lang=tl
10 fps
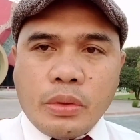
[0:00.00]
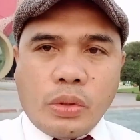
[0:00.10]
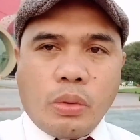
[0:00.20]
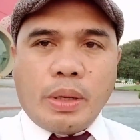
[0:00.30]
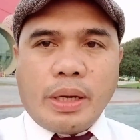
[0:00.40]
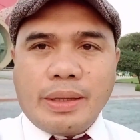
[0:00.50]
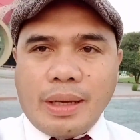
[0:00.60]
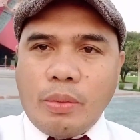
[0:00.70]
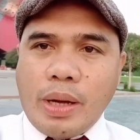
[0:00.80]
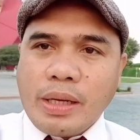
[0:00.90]
So
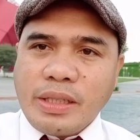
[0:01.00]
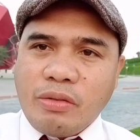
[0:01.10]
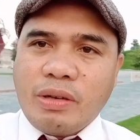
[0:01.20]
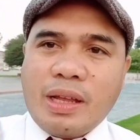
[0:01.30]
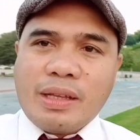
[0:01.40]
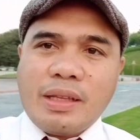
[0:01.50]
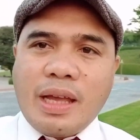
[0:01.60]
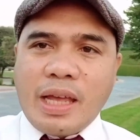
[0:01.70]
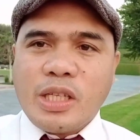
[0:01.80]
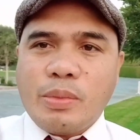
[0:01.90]
magandang umaga sa inyong lahat
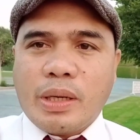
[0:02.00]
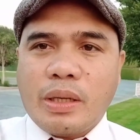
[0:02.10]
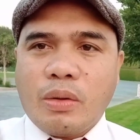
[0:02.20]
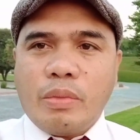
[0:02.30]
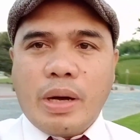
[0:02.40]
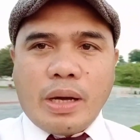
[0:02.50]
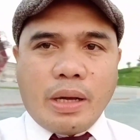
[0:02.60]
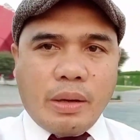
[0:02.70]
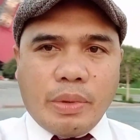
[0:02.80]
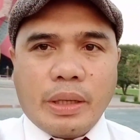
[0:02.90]
guys Magandang
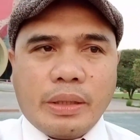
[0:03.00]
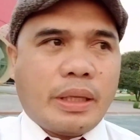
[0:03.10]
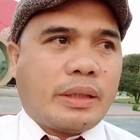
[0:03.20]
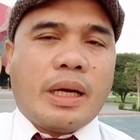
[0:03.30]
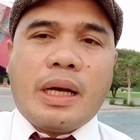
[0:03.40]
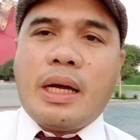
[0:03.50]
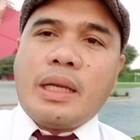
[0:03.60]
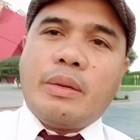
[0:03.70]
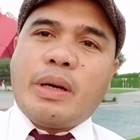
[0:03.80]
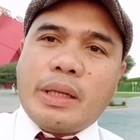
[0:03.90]
umaga, magandang
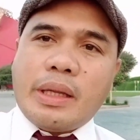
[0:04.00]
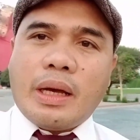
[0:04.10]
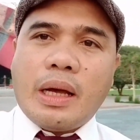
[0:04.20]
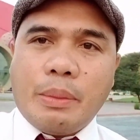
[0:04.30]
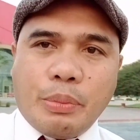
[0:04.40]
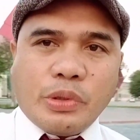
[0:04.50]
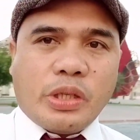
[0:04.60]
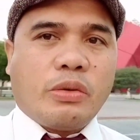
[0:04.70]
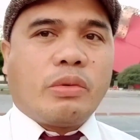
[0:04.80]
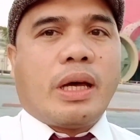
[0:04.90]
tanghali, magandang hapon
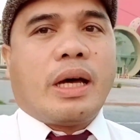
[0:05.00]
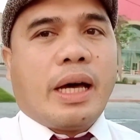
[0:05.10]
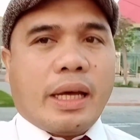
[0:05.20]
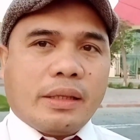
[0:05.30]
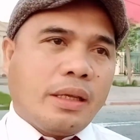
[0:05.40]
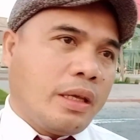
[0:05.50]
sa inyong lahat